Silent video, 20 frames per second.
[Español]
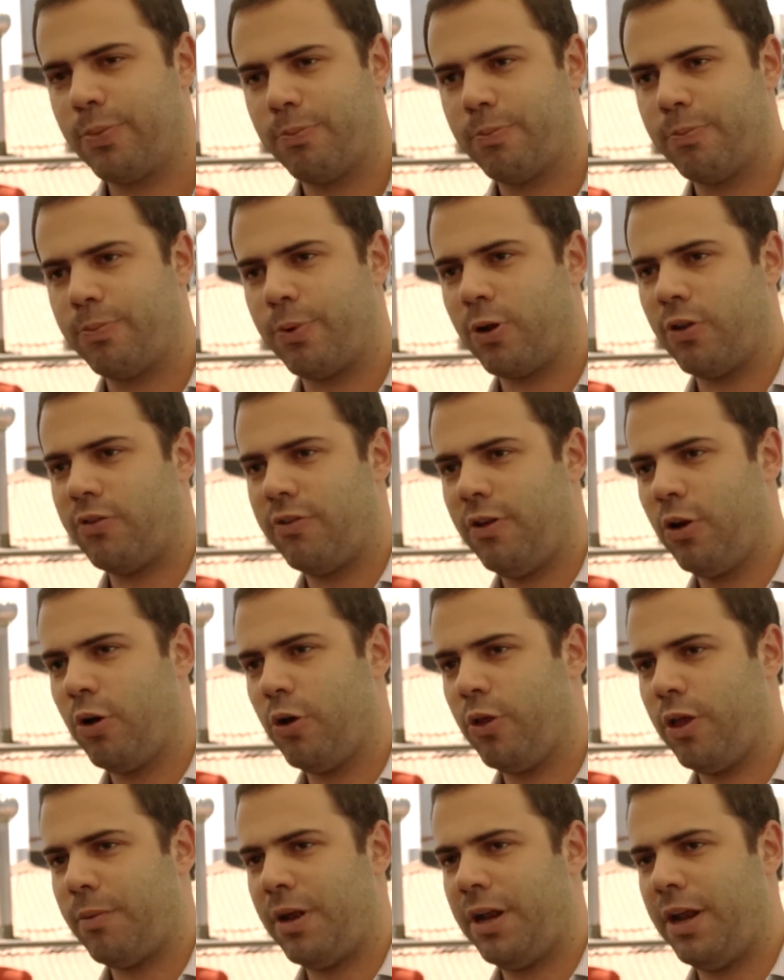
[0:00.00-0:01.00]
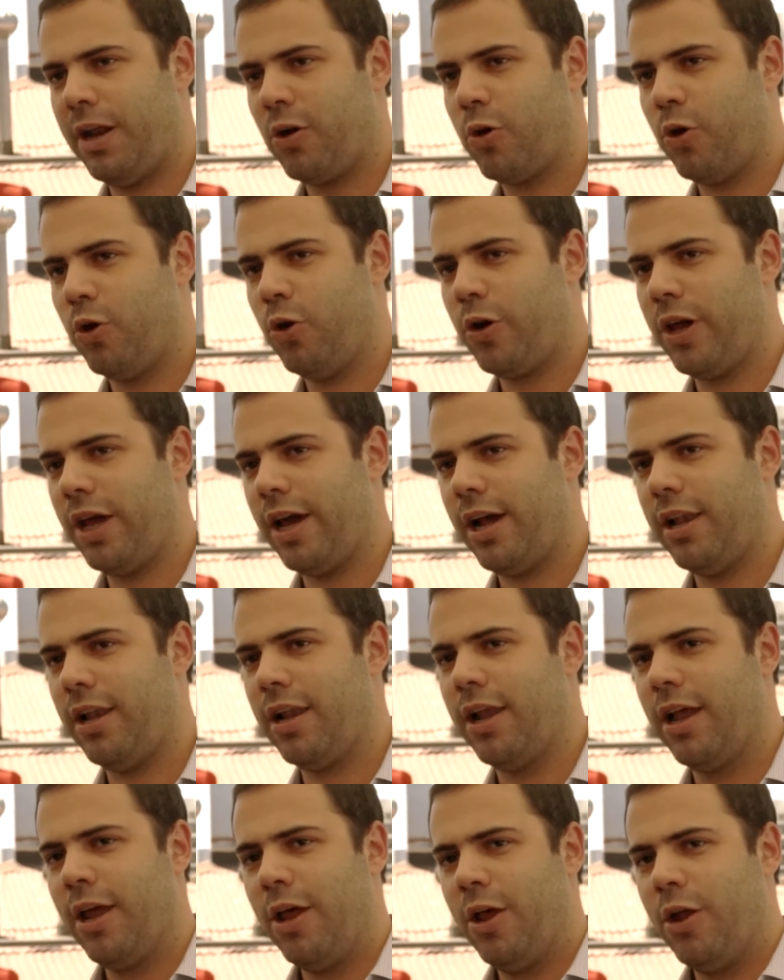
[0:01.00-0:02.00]
por decirlo de manera
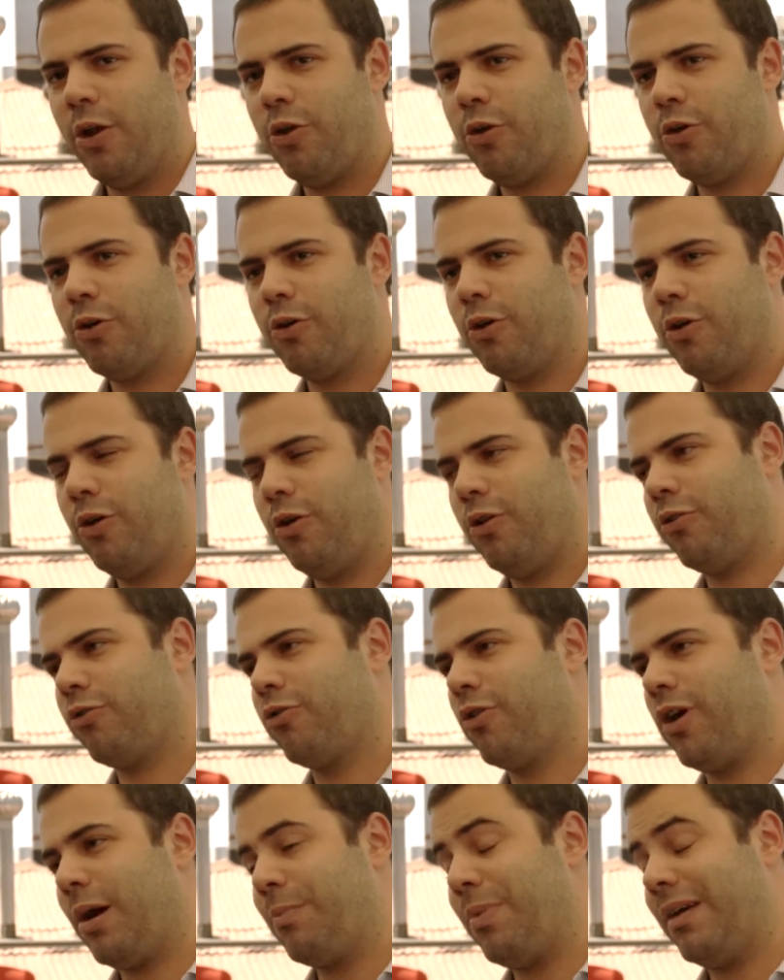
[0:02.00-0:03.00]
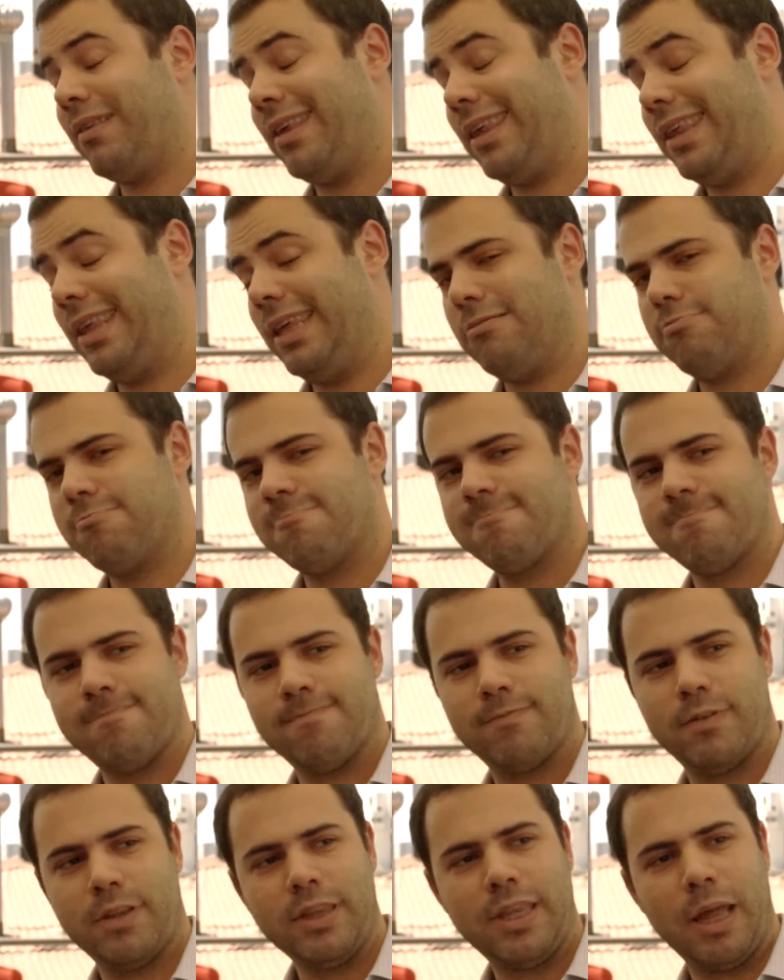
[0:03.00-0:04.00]
coloquial, no, no son capaces de,
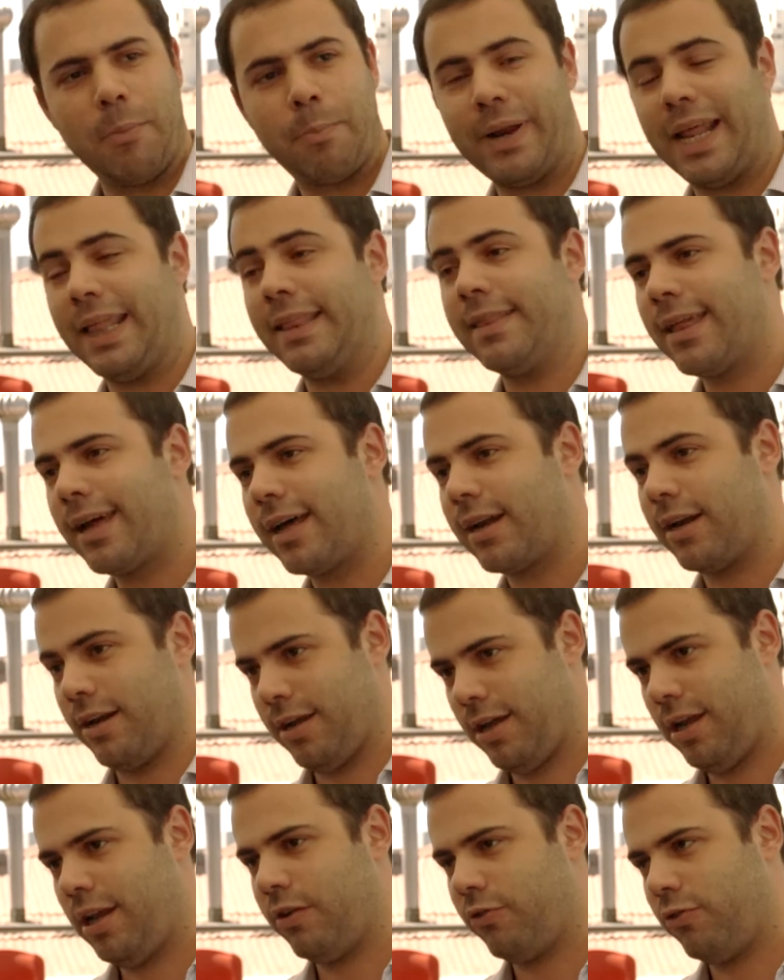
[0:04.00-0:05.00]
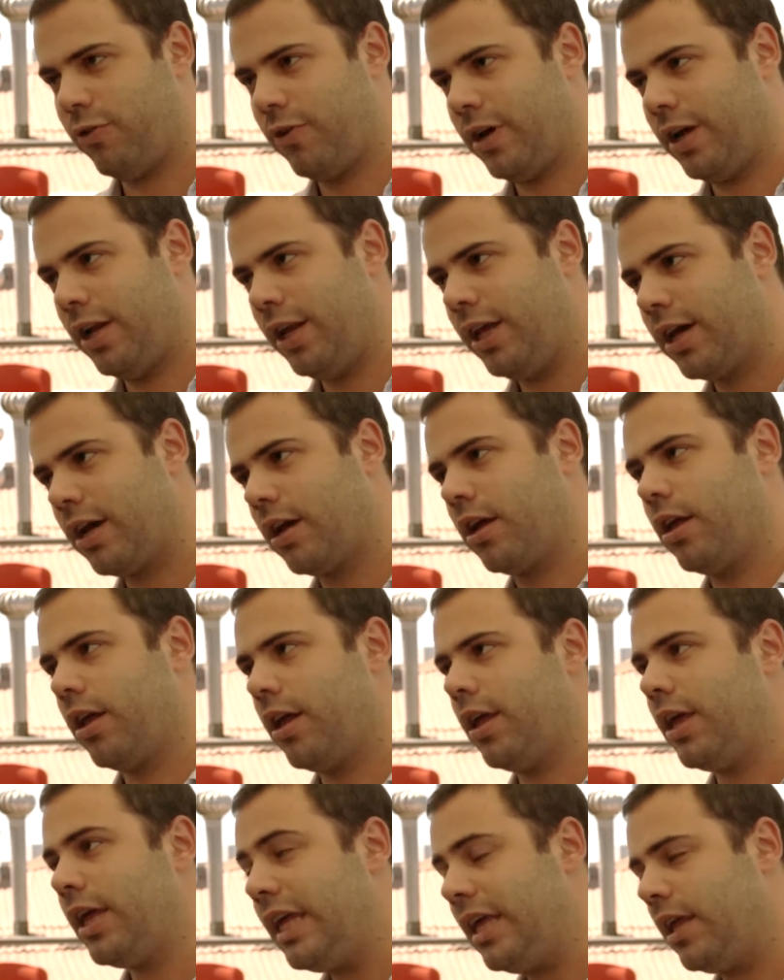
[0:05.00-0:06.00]
de, prender en la ciudadanía
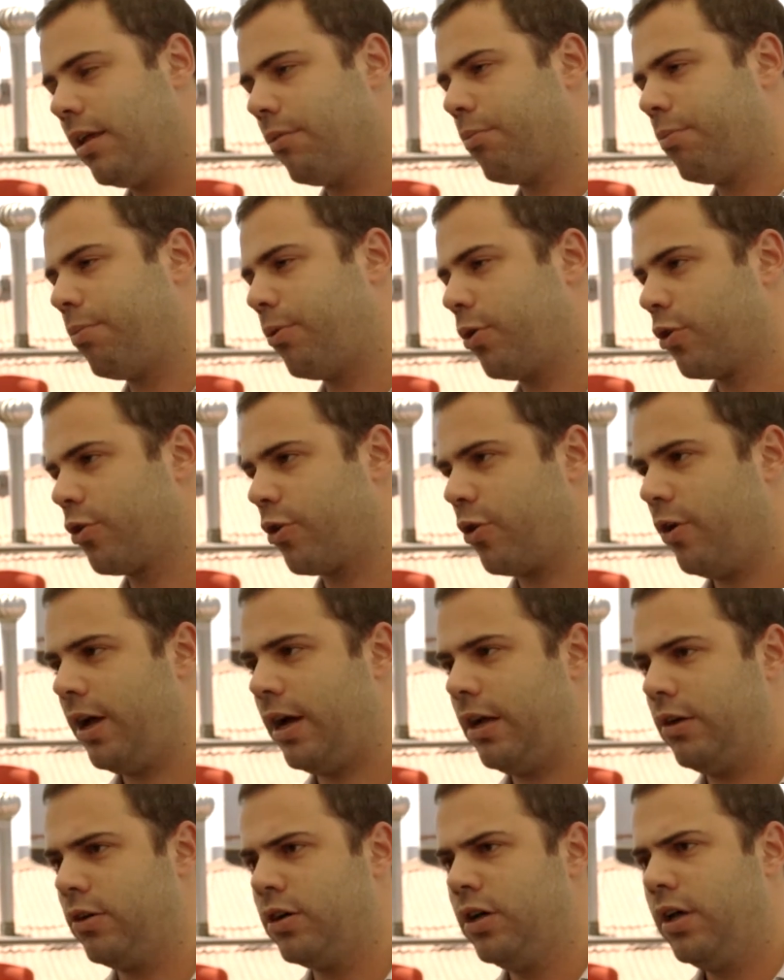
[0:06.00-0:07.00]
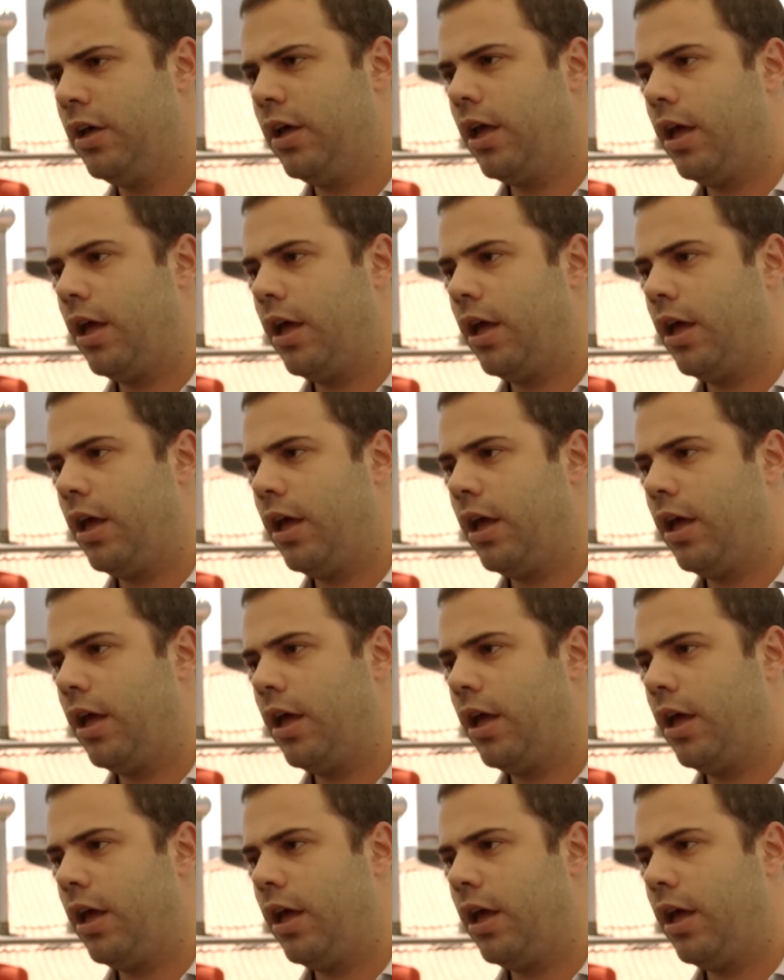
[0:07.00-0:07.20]
y, por otro lado,